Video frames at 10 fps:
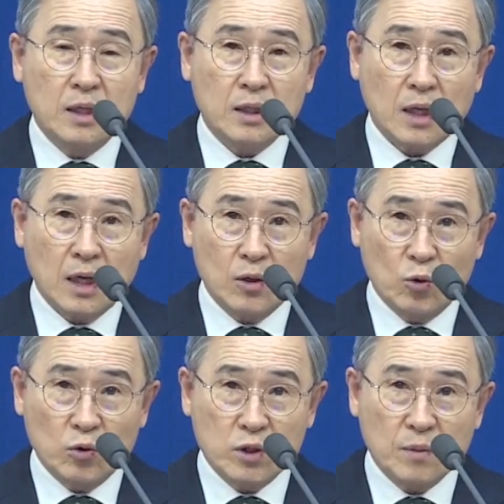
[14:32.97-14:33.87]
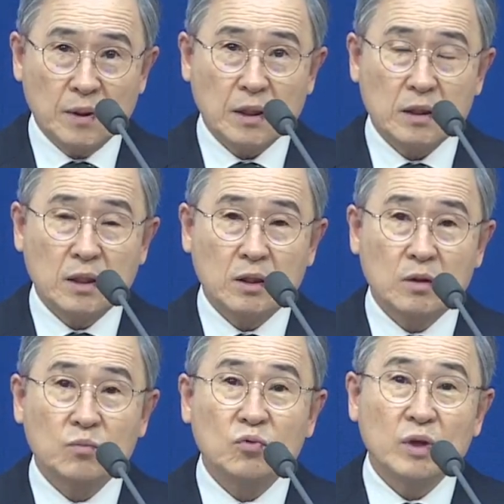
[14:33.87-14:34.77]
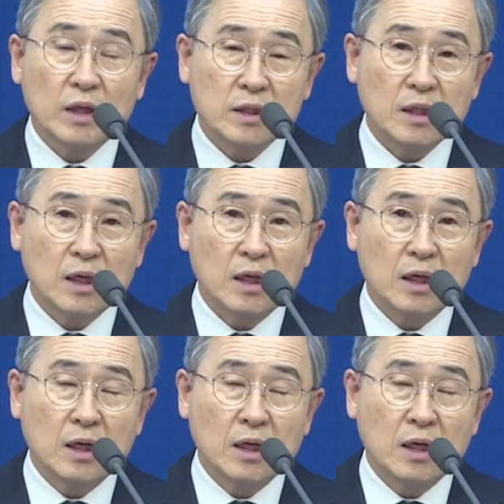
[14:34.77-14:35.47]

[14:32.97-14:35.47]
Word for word: 다 용서받았다는 것뿐 아니라